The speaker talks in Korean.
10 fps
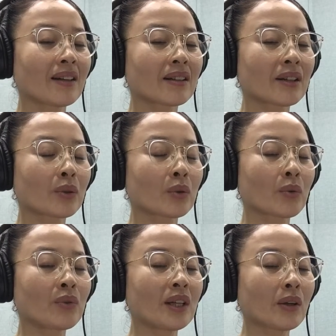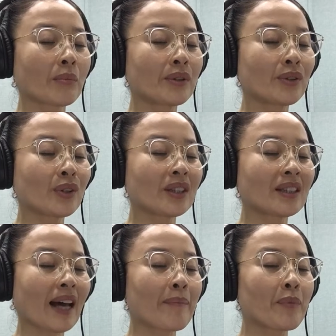그리고 또 위에 덮을 수 있는
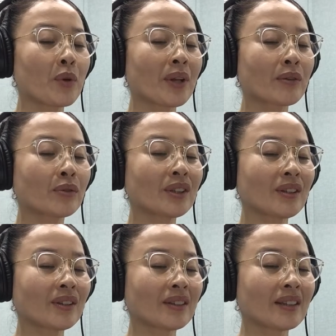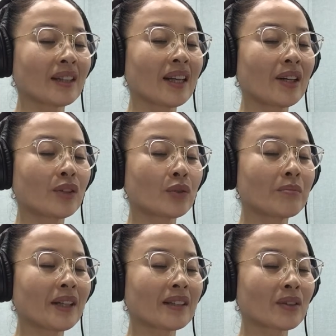담요나 쿠션을
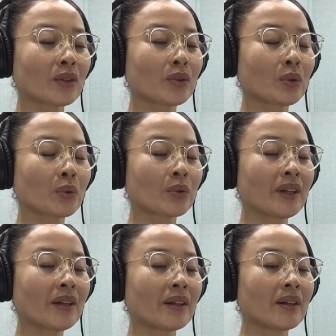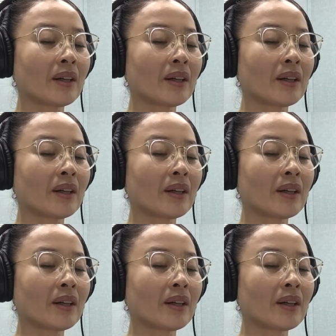준비하는 것도 좋고요.